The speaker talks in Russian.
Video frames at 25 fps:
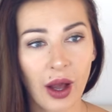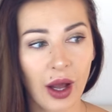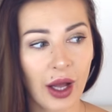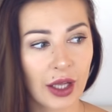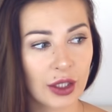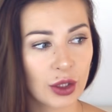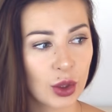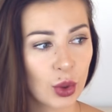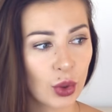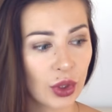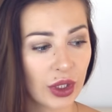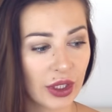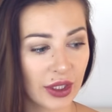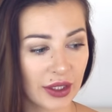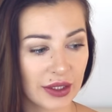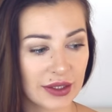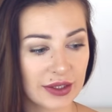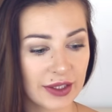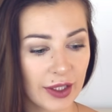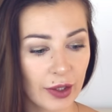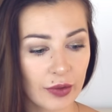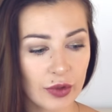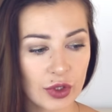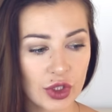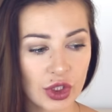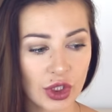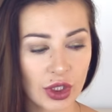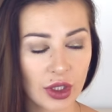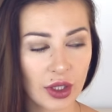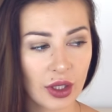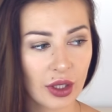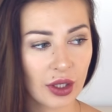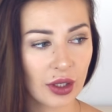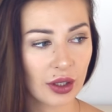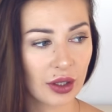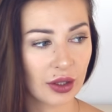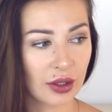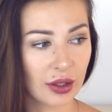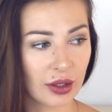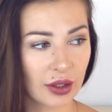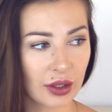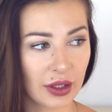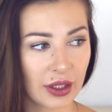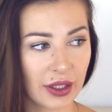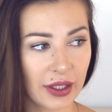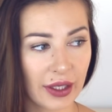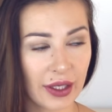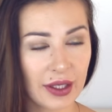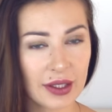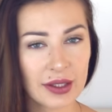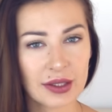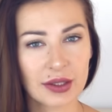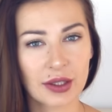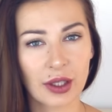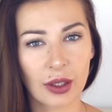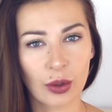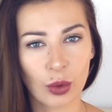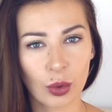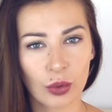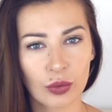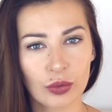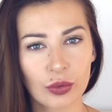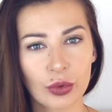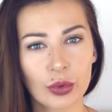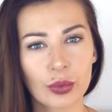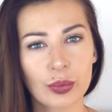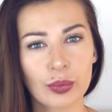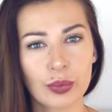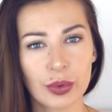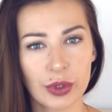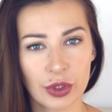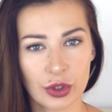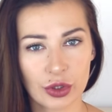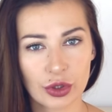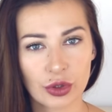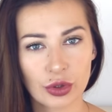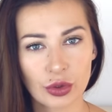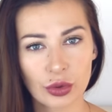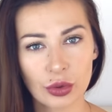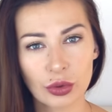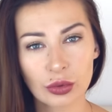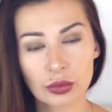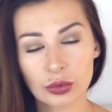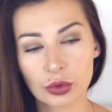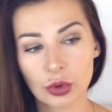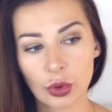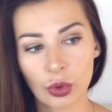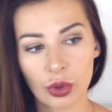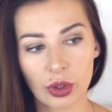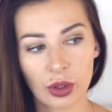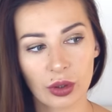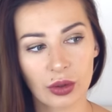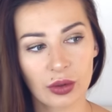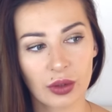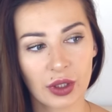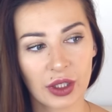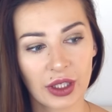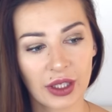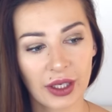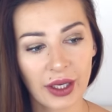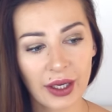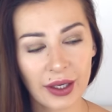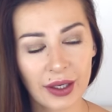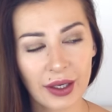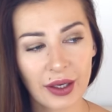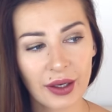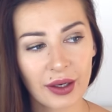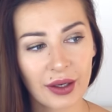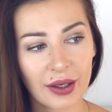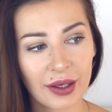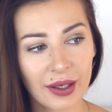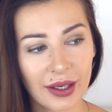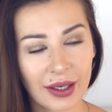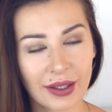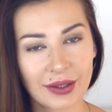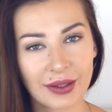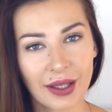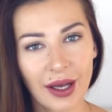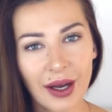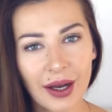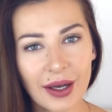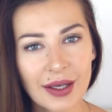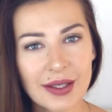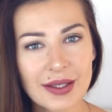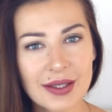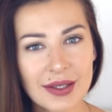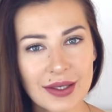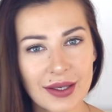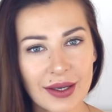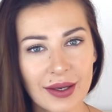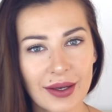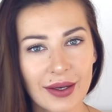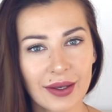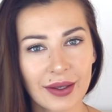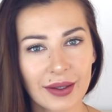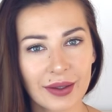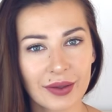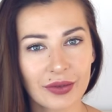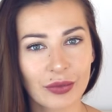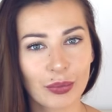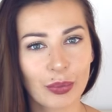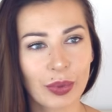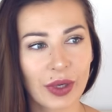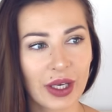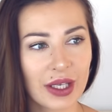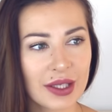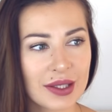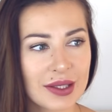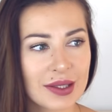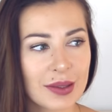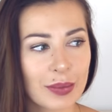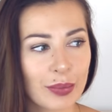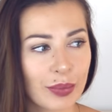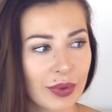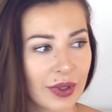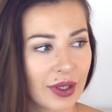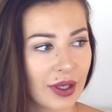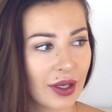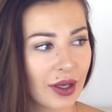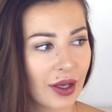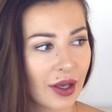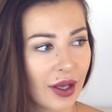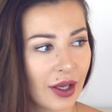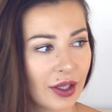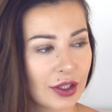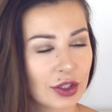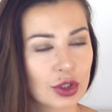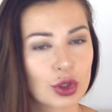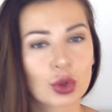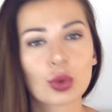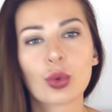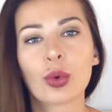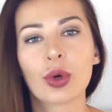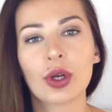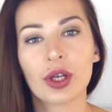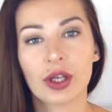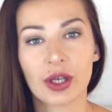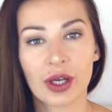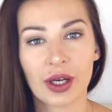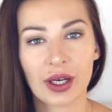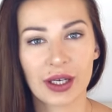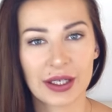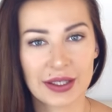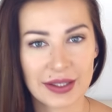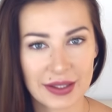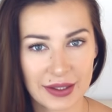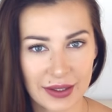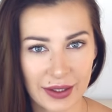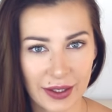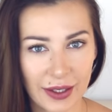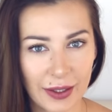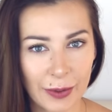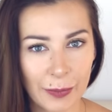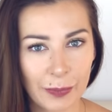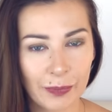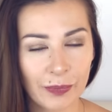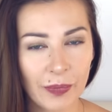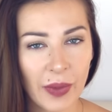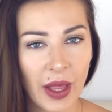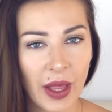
А другие девушки э, ели здоровую пищу, но ели когда хотели и в принципе сколько хотели.